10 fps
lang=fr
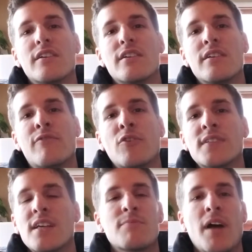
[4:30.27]
il faut que
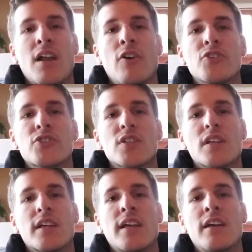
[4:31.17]
ça se balance.
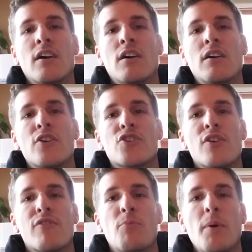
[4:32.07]
Et je
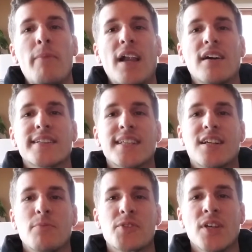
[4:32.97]
veux pas balancer
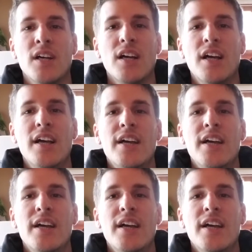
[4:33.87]
comme ça.